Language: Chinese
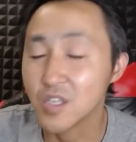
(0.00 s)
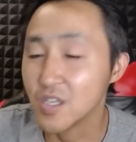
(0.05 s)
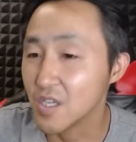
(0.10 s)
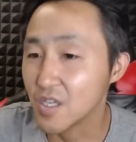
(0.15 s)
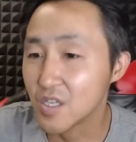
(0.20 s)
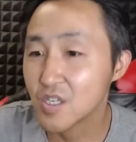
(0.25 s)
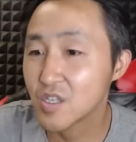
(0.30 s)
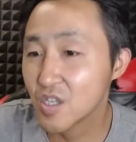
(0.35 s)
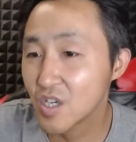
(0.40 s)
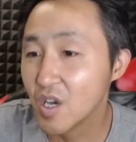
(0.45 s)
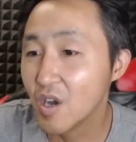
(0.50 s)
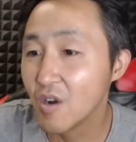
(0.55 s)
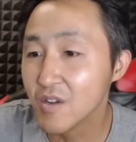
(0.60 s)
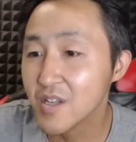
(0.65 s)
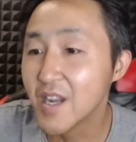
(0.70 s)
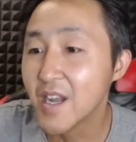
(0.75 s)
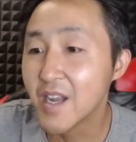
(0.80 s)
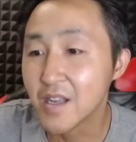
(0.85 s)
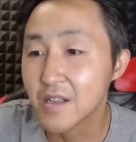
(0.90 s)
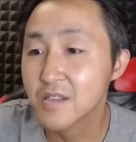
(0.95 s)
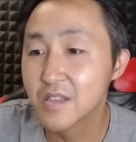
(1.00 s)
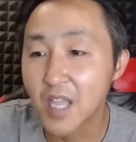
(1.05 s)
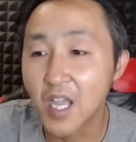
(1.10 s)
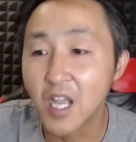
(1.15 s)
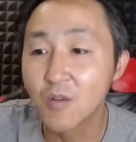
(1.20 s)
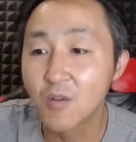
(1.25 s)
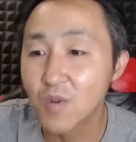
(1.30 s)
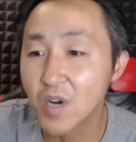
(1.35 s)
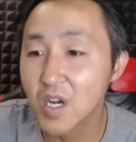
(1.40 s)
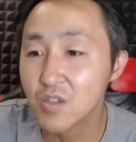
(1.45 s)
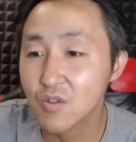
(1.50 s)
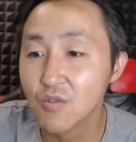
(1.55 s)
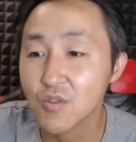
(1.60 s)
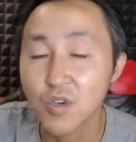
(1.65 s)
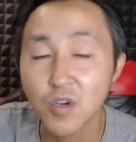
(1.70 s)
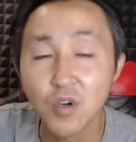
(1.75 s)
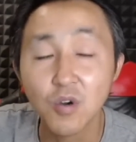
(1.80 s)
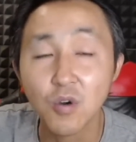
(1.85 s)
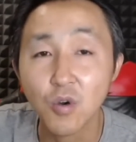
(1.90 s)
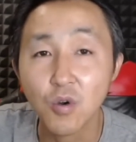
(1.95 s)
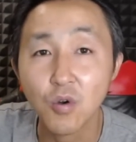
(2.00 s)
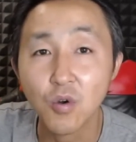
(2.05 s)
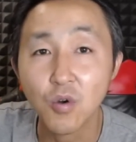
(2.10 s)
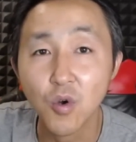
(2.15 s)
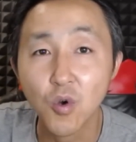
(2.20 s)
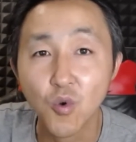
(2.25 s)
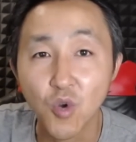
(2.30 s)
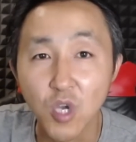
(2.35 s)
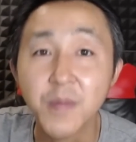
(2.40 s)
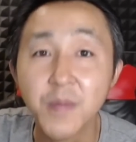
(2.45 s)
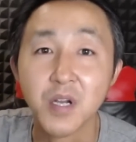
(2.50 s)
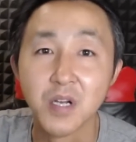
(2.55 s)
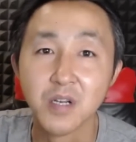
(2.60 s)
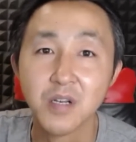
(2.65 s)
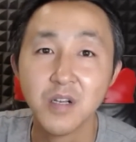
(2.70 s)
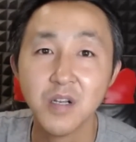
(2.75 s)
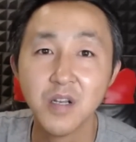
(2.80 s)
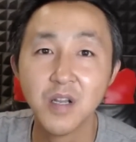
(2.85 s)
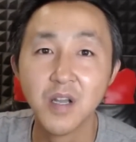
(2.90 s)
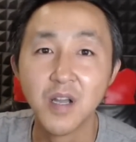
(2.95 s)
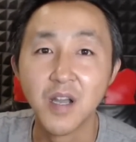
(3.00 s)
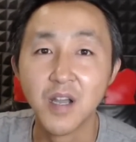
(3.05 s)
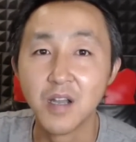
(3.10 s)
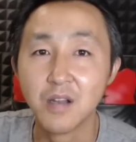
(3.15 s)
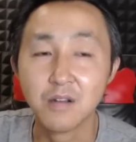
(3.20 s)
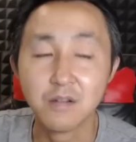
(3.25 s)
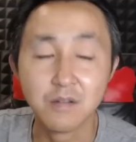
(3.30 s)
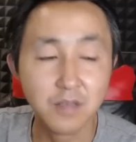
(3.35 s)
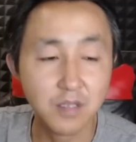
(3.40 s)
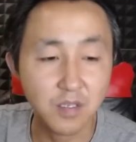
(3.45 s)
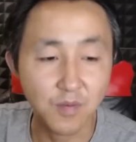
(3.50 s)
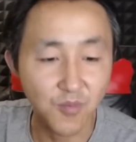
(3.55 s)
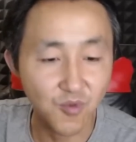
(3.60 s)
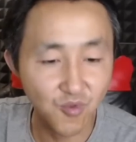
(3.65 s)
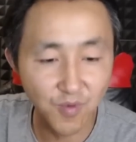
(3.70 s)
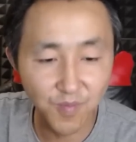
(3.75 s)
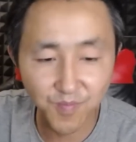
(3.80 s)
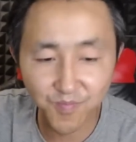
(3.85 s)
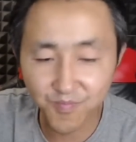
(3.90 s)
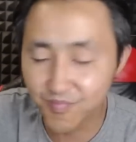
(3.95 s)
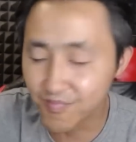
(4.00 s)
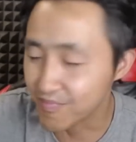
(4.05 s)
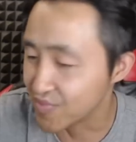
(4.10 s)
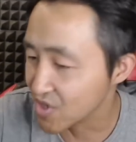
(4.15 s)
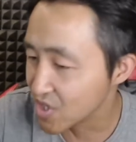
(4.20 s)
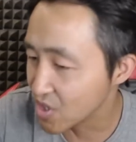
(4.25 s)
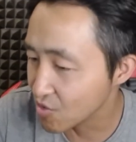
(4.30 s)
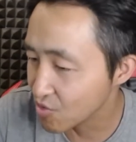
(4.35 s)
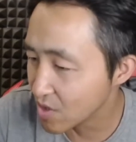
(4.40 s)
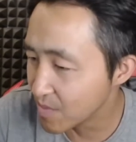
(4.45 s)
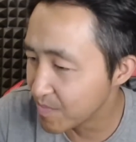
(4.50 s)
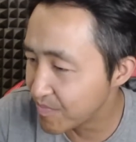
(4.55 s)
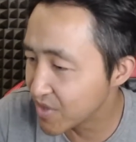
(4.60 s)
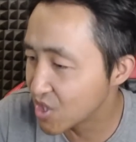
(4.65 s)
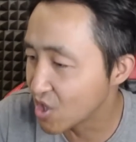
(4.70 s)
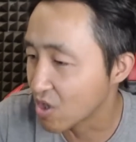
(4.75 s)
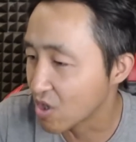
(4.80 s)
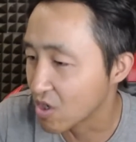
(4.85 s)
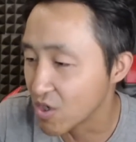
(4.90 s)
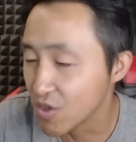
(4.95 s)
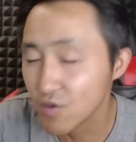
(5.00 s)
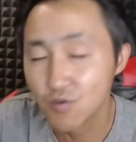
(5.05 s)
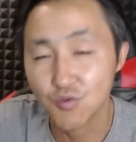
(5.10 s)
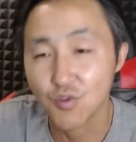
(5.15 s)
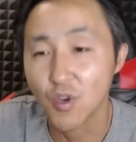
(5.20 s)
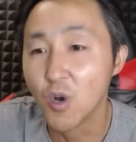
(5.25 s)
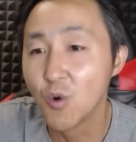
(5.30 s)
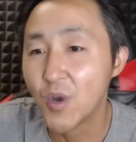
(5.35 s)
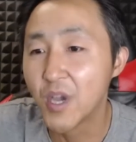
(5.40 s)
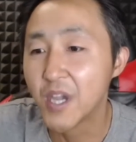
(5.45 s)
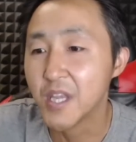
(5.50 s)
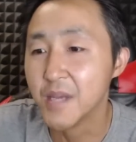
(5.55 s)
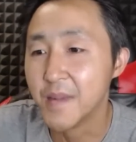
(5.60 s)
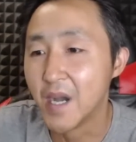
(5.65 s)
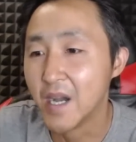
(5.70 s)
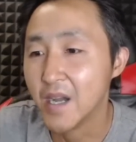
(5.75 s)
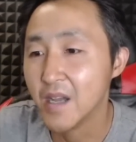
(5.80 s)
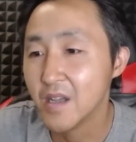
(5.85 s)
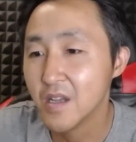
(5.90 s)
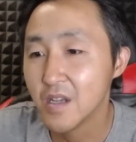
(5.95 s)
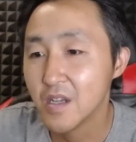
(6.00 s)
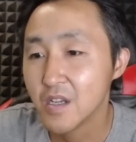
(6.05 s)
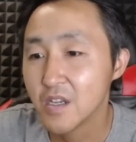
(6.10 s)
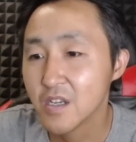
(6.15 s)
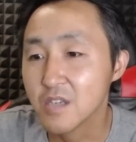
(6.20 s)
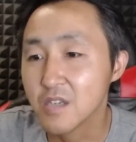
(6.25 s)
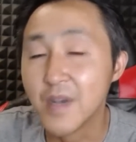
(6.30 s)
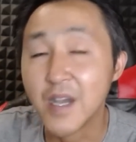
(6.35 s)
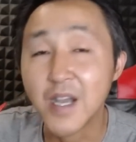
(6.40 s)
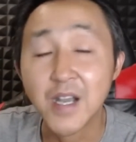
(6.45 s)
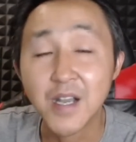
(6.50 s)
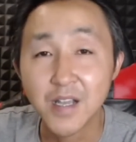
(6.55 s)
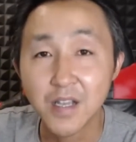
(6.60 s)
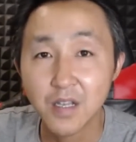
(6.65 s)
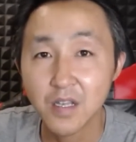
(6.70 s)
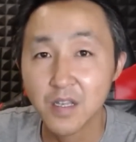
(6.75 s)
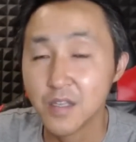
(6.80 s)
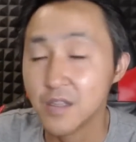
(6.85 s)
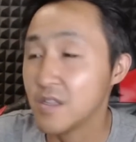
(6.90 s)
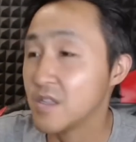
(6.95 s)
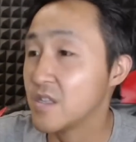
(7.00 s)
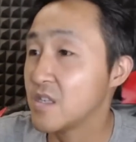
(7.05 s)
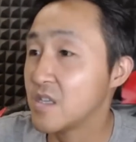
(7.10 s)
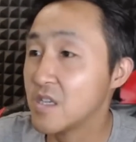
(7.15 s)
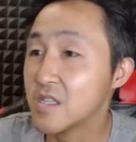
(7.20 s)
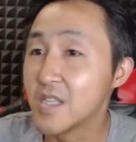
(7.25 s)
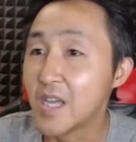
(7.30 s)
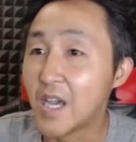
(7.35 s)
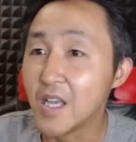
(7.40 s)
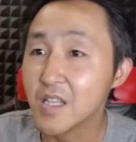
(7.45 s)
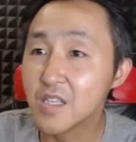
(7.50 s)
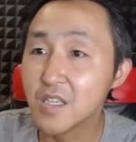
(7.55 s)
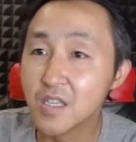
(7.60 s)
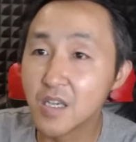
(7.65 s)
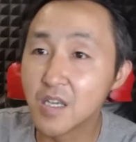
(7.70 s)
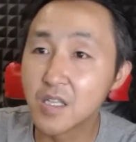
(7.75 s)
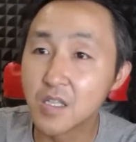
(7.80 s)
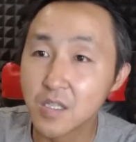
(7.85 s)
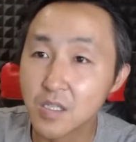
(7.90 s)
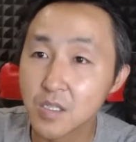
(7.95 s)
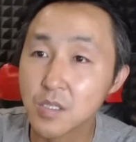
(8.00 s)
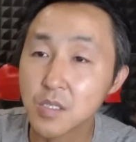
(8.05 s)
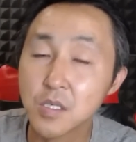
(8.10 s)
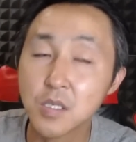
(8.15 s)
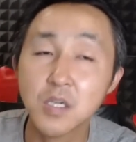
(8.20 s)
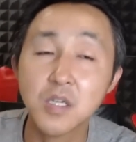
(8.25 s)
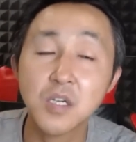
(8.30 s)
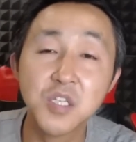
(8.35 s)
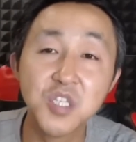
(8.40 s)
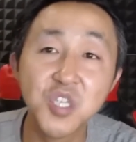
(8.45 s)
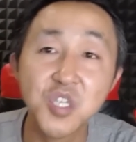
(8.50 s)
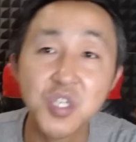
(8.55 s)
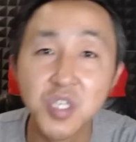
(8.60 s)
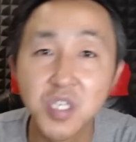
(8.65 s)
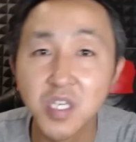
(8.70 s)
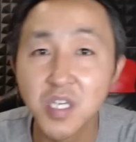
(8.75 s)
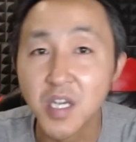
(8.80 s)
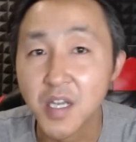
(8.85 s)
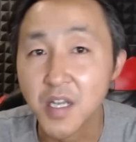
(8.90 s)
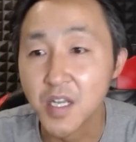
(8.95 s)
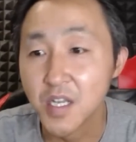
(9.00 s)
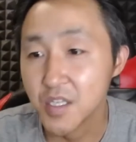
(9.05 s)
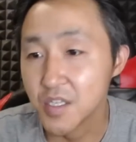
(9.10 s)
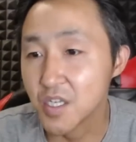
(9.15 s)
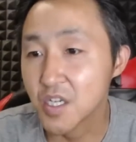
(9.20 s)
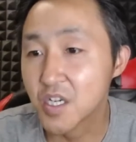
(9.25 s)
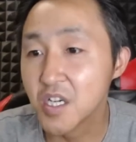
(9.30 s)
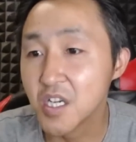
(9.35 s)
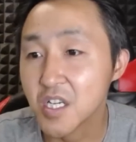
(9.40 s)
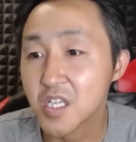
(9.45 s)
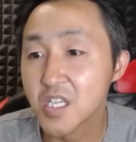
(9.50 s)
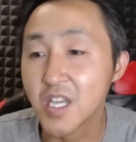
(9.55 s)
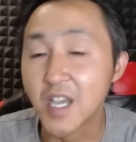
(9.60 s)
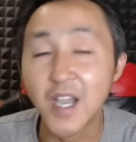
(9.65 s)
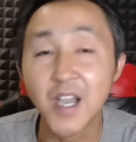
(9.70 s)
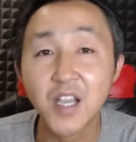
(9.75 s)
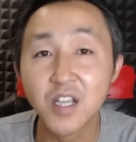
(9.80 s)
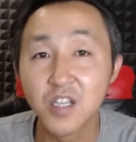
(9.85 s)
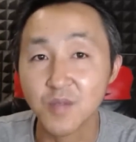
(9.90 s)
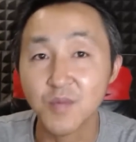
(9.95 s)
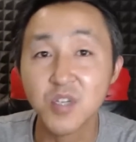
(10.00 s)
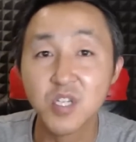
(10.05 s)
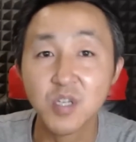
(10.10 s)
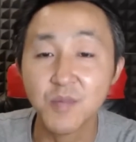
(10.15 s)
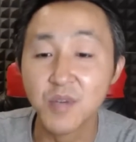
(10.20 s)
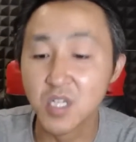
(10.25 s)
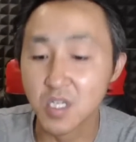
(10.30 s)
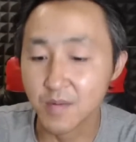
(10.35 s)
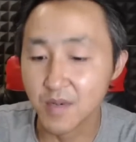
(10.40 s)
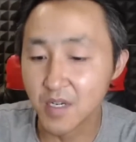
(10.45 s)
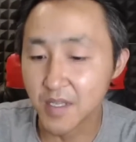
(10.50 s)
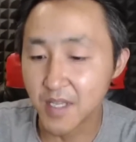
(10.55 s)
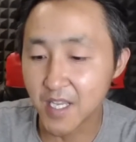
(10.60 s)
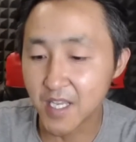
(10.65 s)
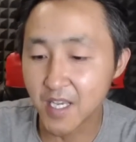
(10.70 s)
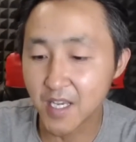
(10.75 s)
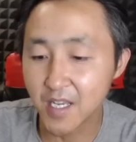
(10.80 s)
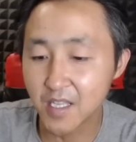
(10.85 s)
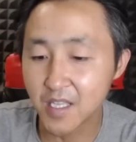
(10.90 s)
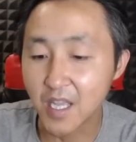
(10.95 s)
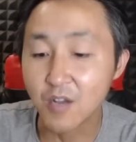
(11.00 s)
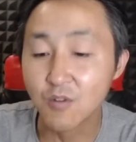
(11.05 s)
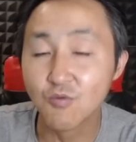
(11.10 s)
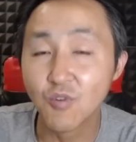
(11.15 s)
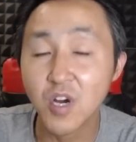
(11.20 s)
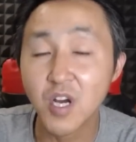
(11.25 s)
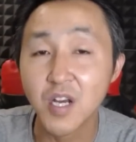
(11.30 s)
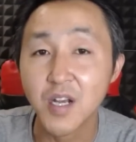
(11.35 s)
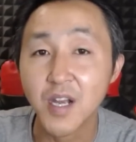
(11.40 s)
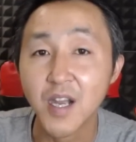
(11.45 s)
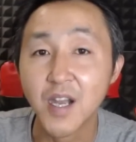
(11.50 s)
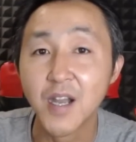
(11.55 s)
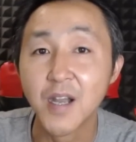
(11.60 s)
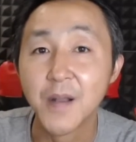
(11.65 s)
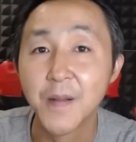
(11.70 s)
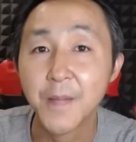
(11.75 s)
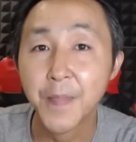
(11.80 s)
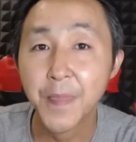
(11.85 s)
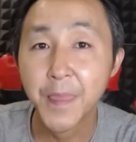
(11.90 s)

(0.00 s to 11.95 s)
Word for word: 你敲诈贪官都能回本啊？怎么说？不是说不教人学坏的吗？是吧？你拿这些呃信息，你可以查什么什么什么那些贪官啊？